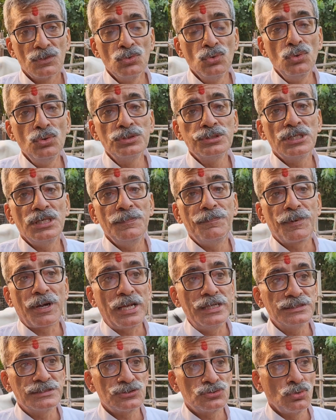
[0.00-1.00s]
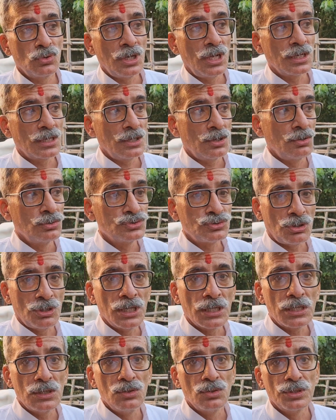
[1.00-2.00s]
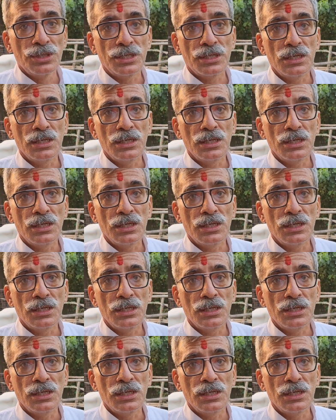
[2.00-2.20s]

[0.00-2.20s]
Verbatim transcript: दूध की प्राइस 16 किलो 14 किलो गिर